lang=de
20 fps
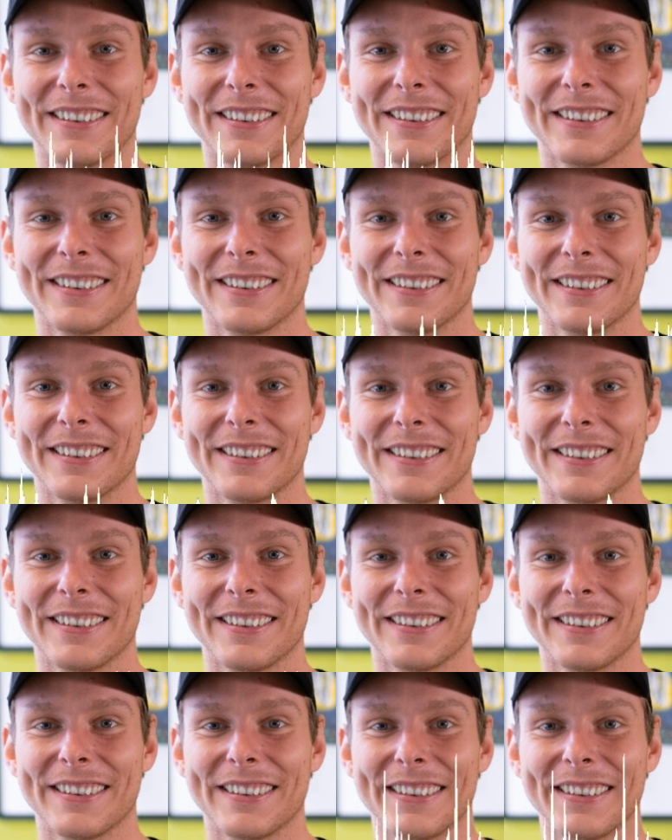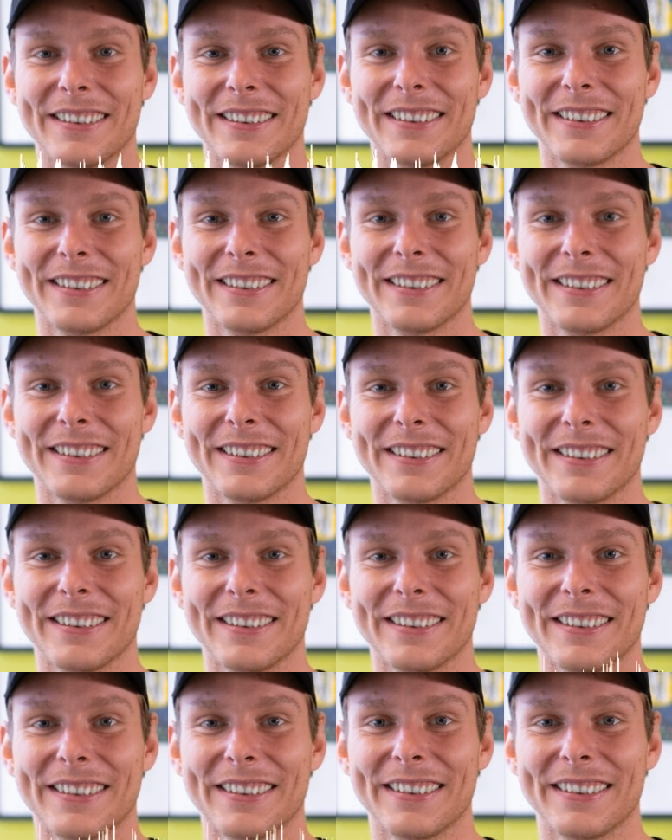Brisbane in Australien,
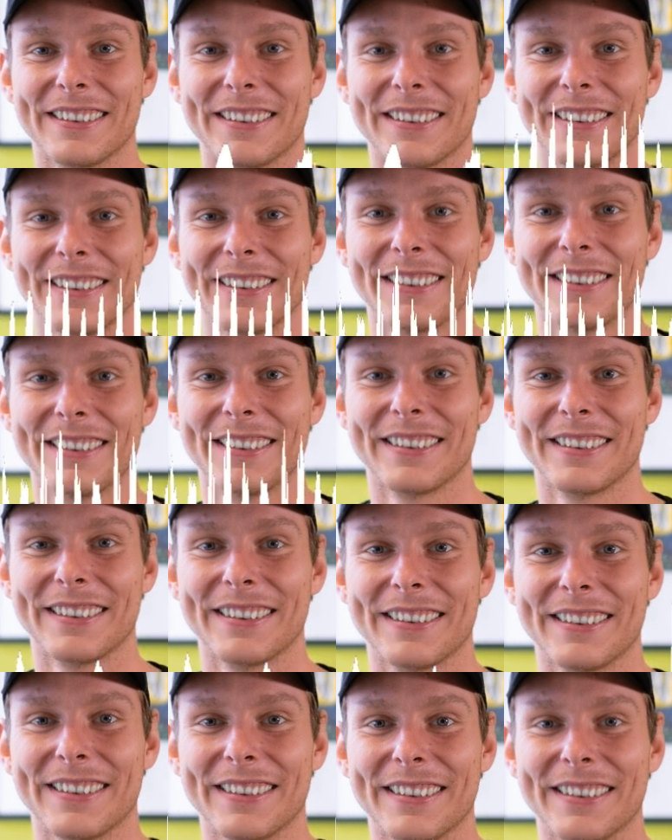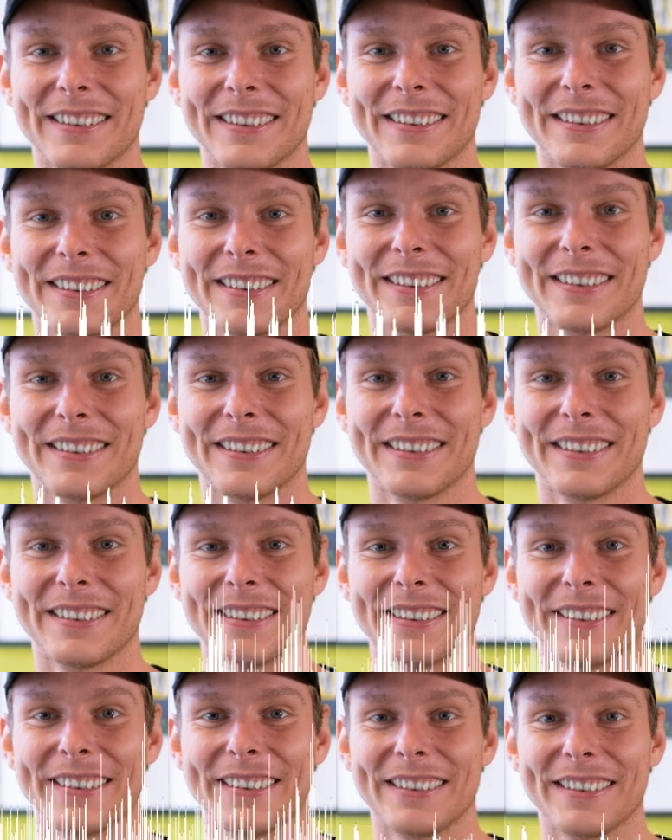was auch ein sehr, sehr schönes Reiseziel ist, wo
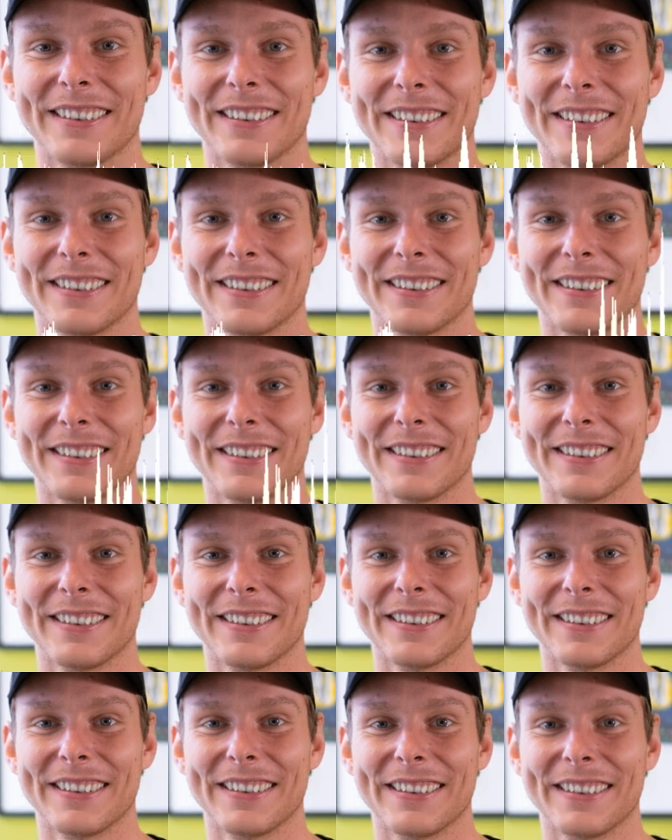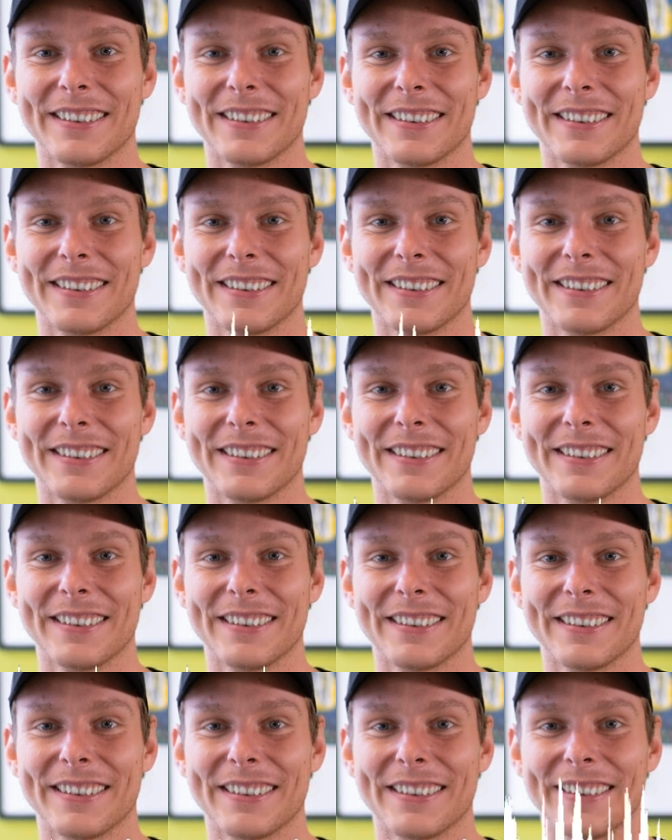ich äh, noch nicht war.
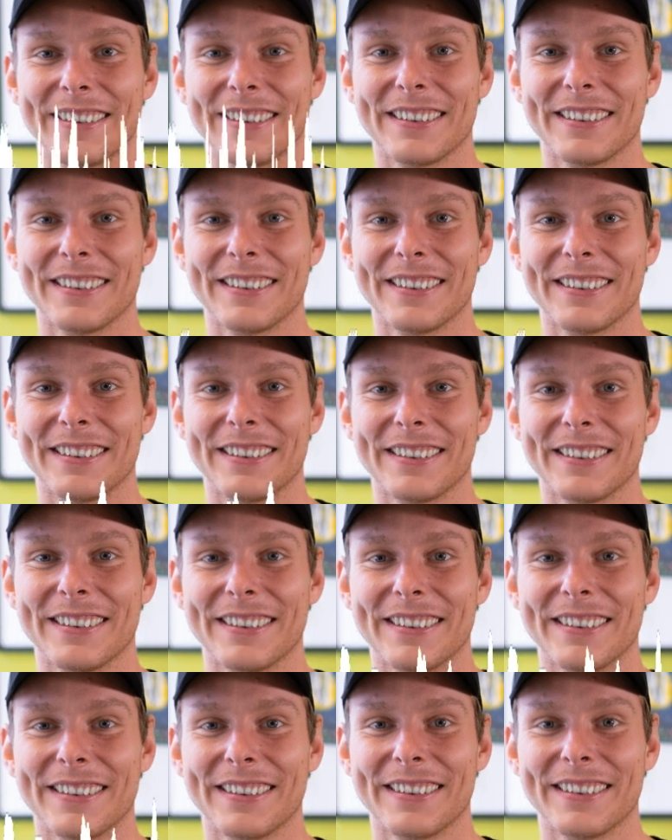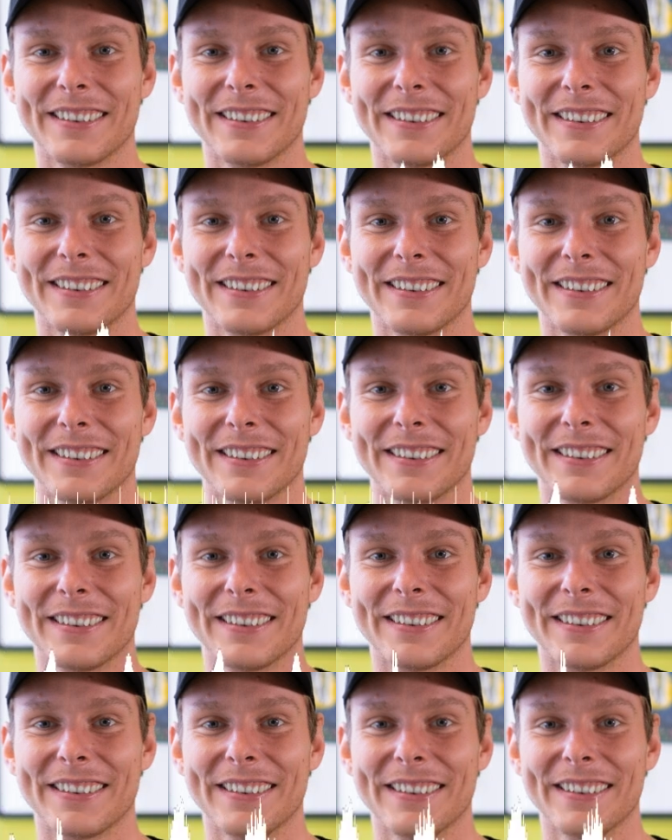Aber ähm, richtig langer Flug. Das ist ein
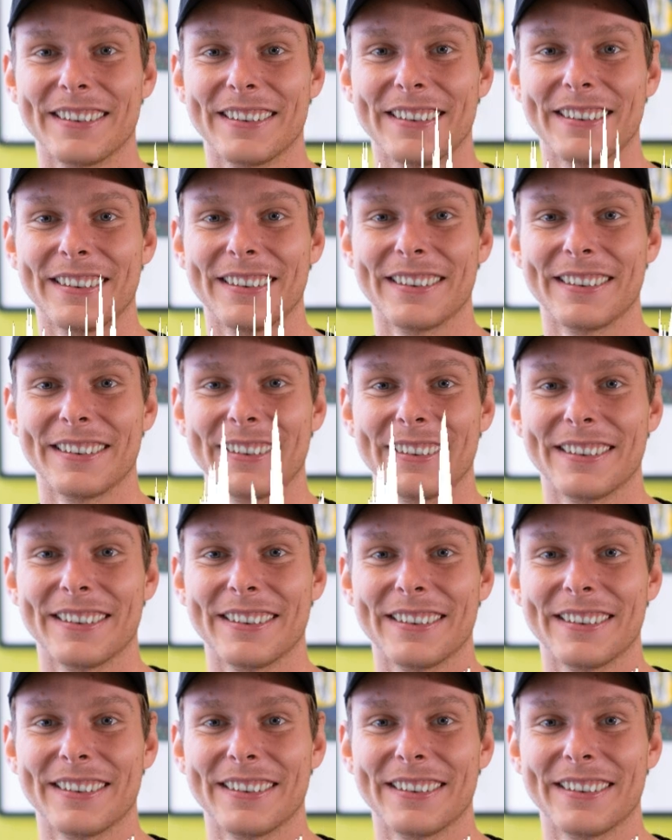richtig langer Flug.